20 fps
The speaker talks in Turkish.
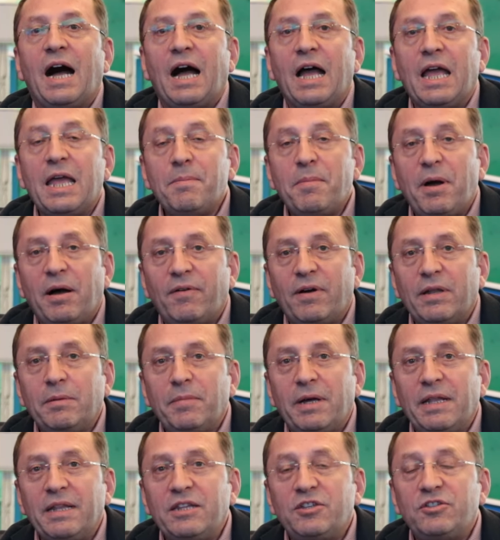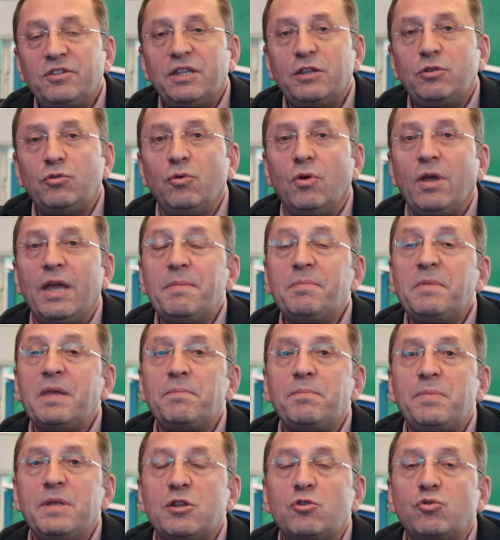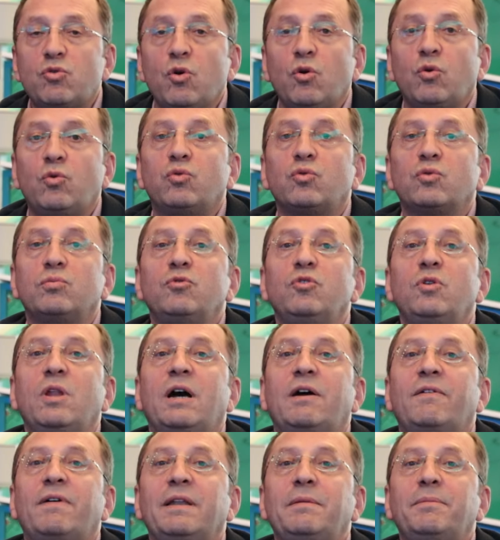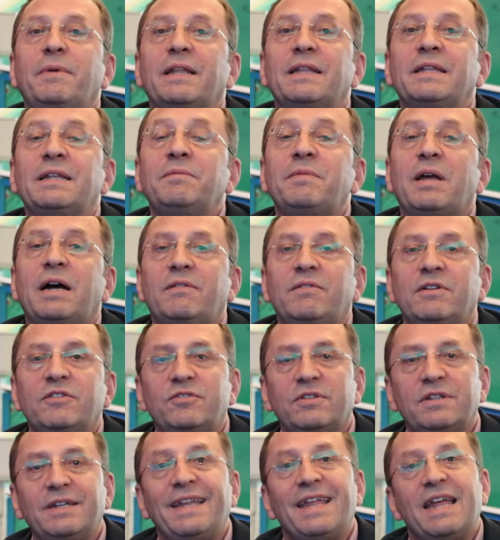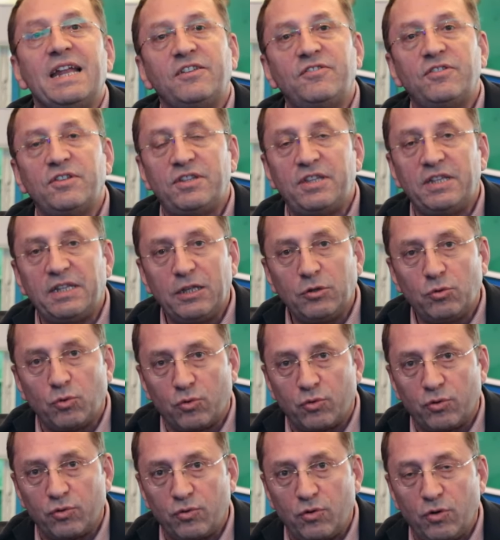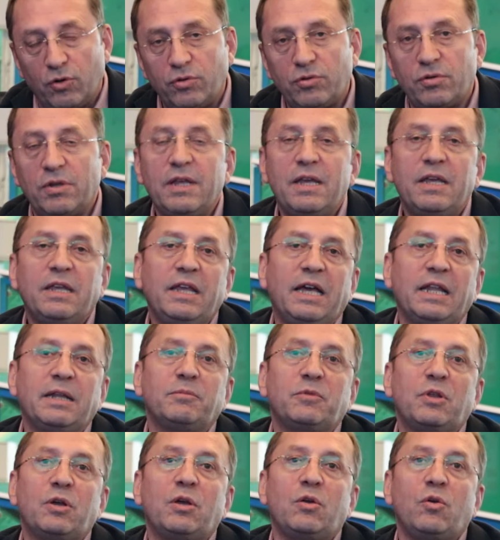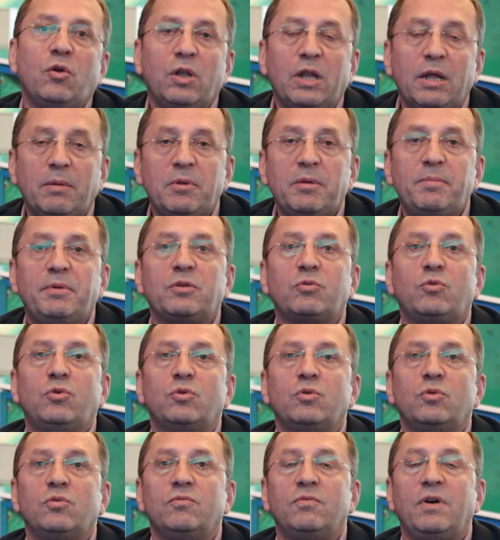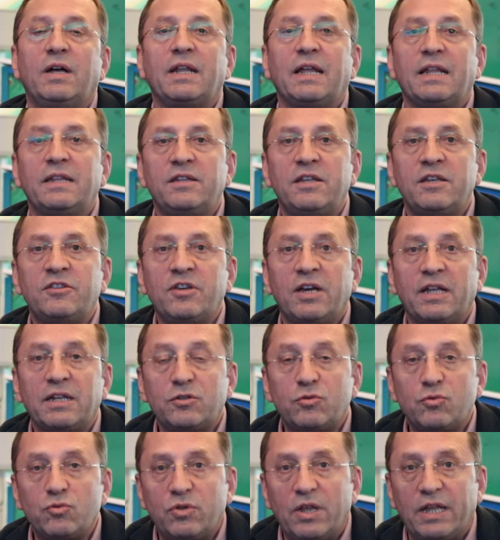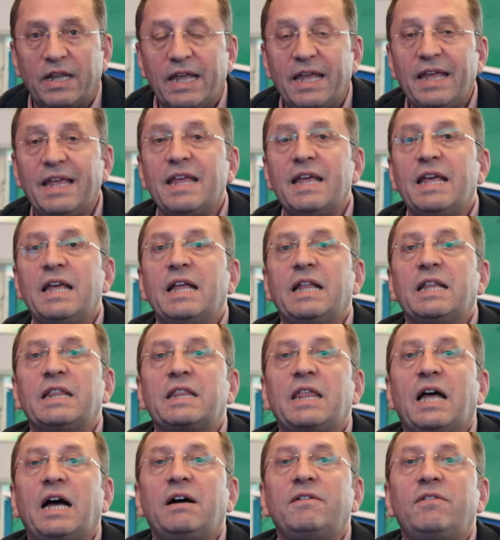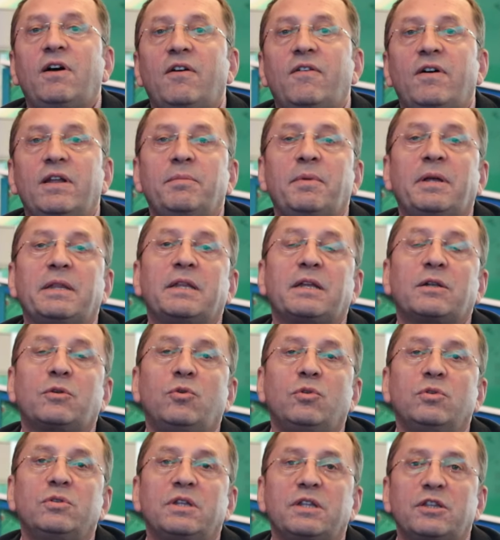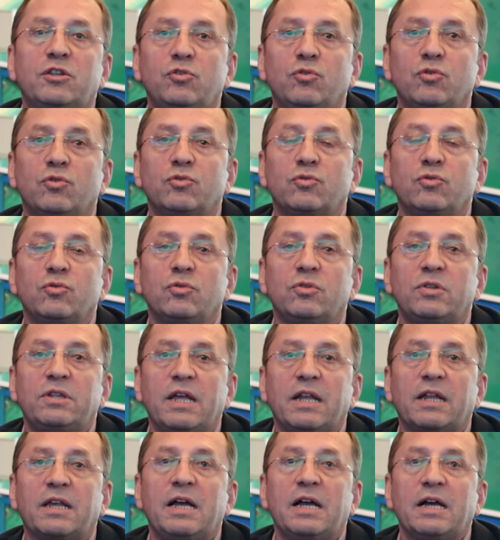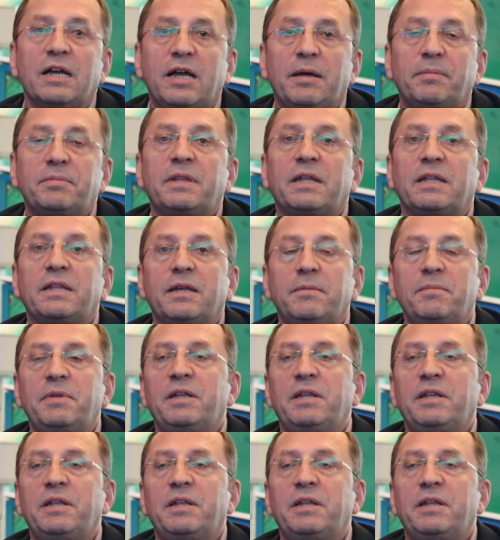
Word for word: hem havalimanını işletiyor hem de birçok kurumuyla havalimanının ve havacılığın her şeysine dokunuyor. Yanımda önemli bir konuğum var anlayacağınız üzere TAV Havalimanları Holding CEO'su Serkan Kaptan'la